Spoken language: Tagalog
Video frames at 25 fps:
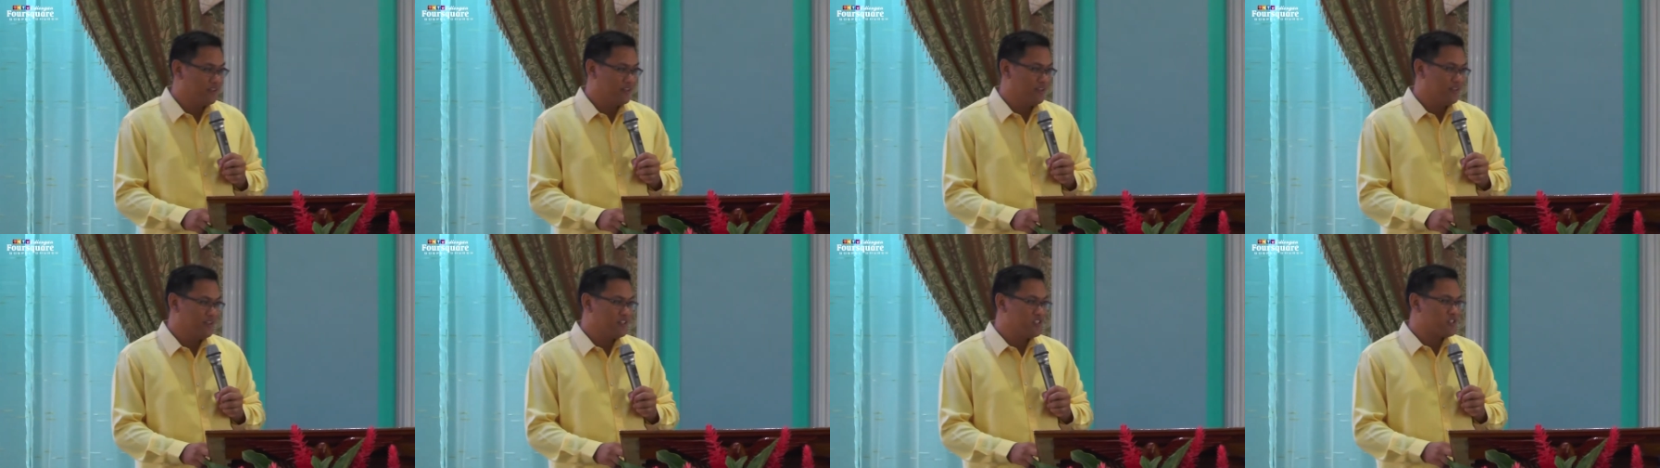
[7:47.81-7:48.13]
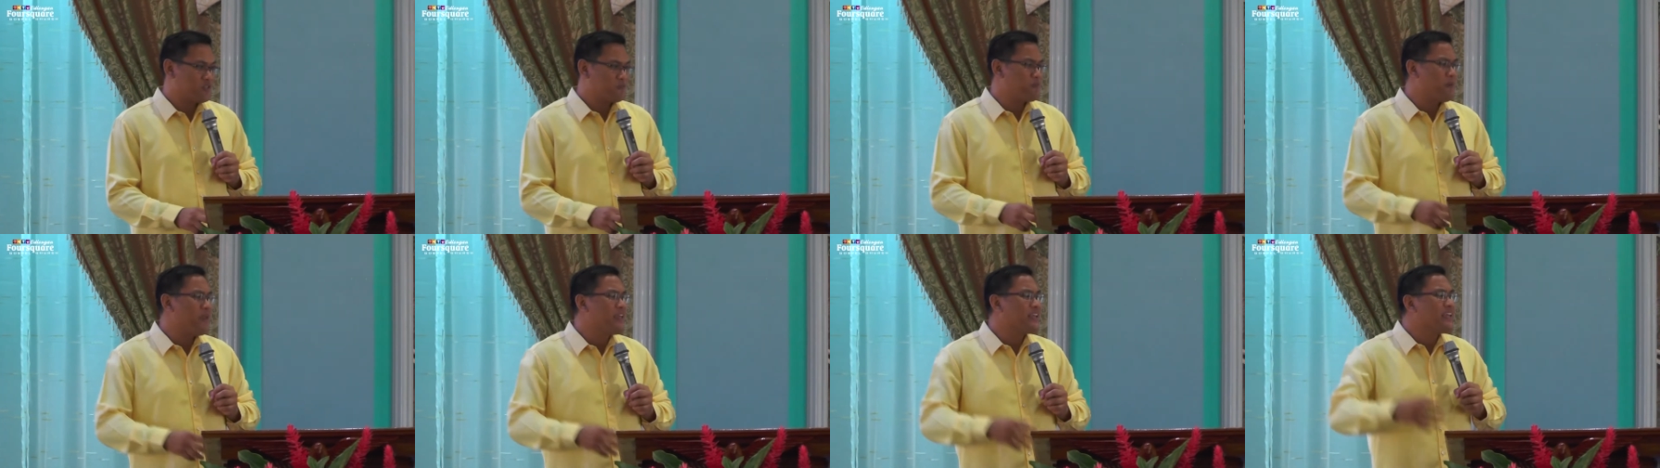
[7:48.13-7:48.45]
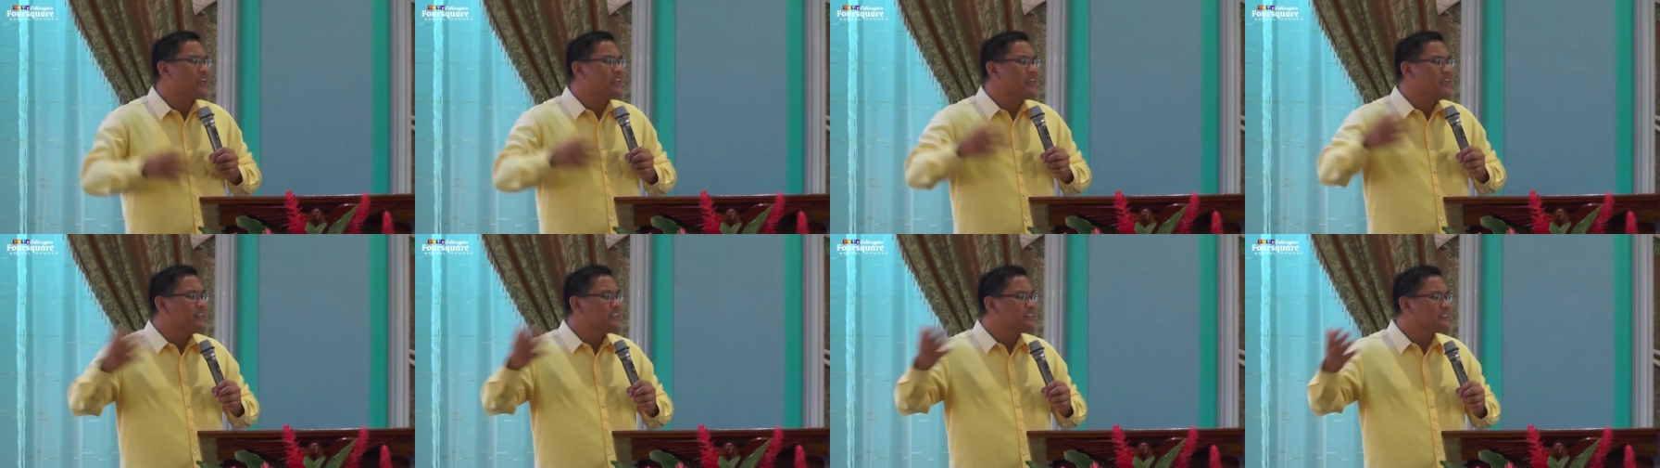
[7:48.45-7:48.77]

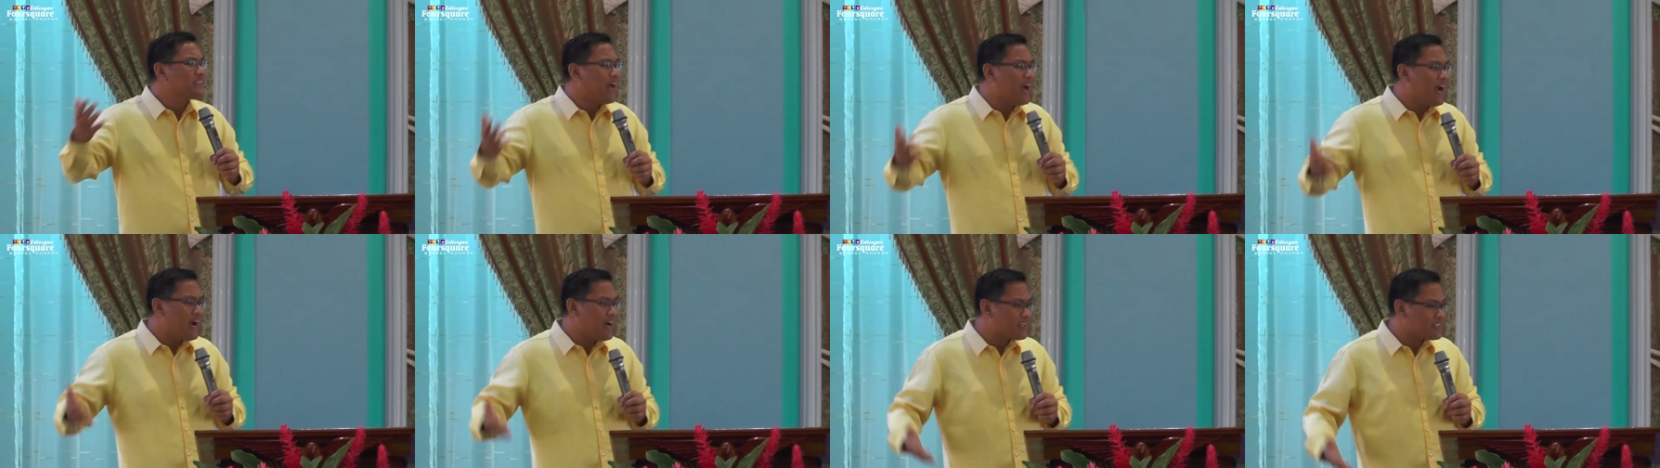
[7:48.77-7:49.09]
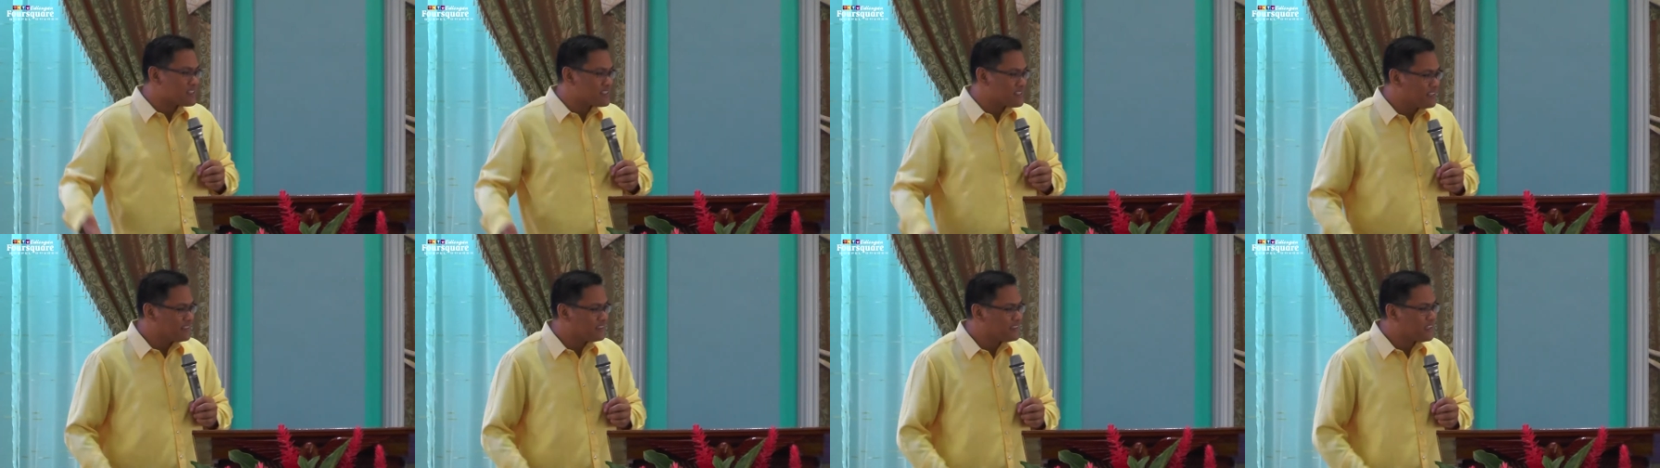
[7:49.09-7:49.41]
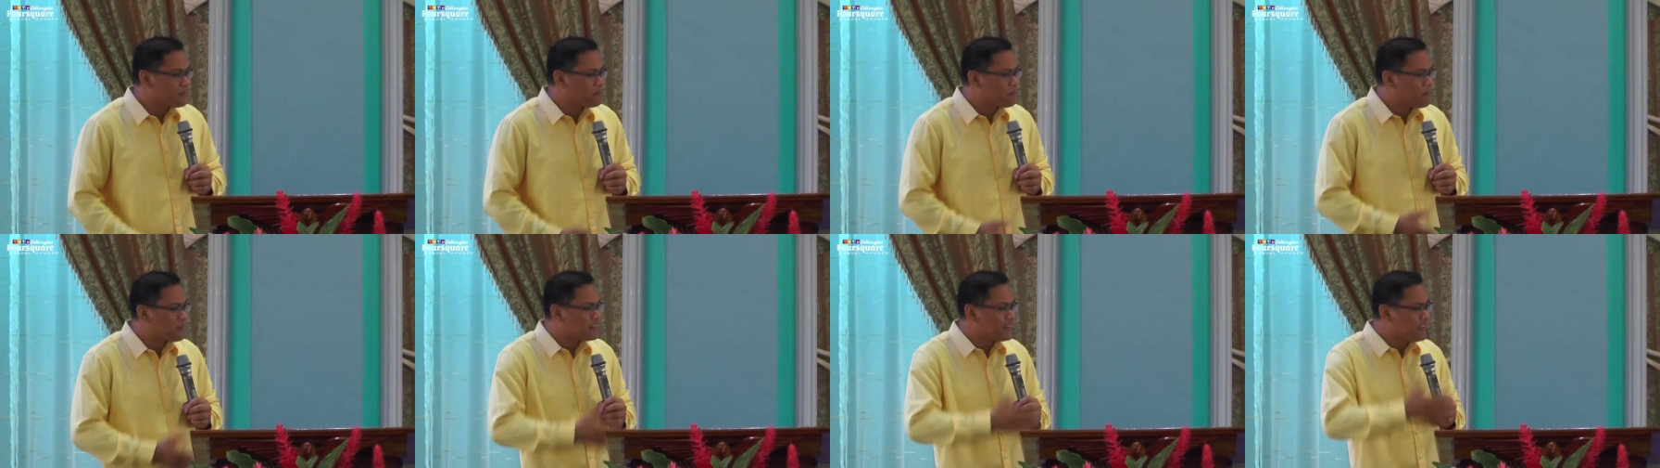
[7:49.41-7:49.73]
speaking in tongues,
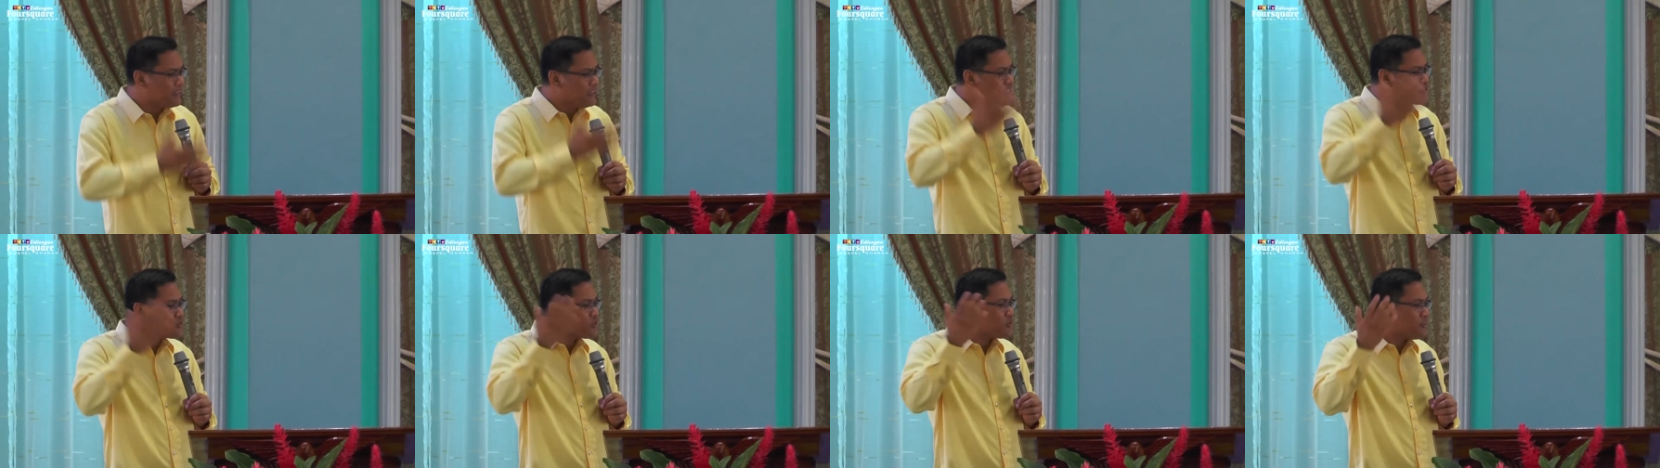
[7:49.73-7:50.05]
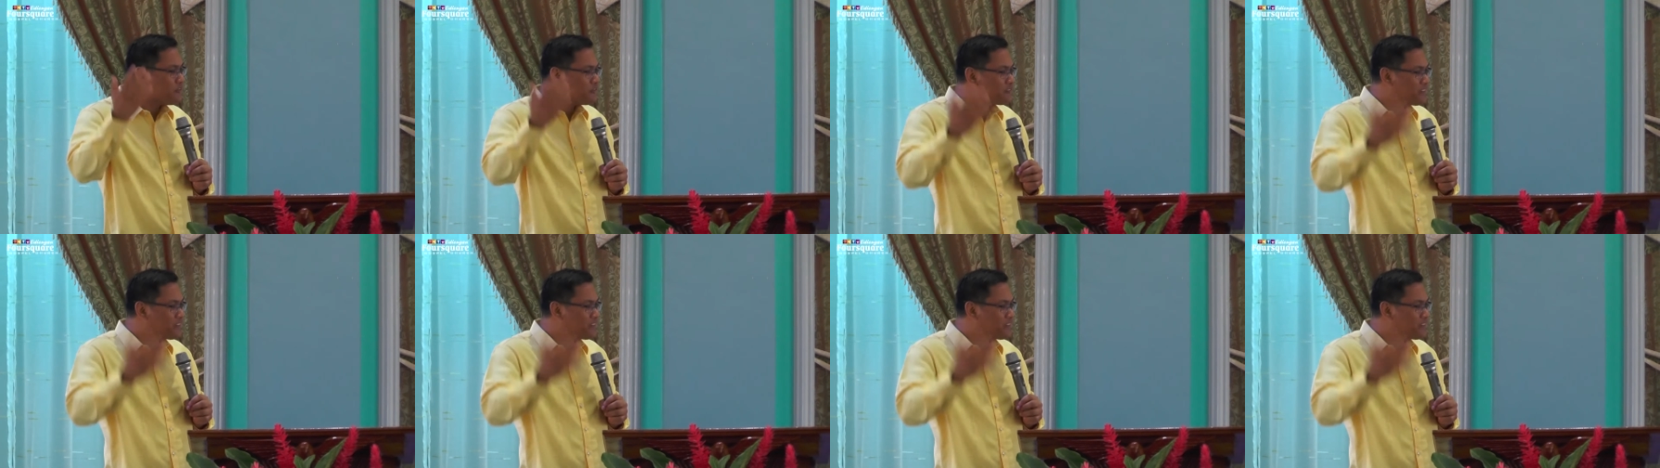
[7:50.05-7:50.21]
interpretation of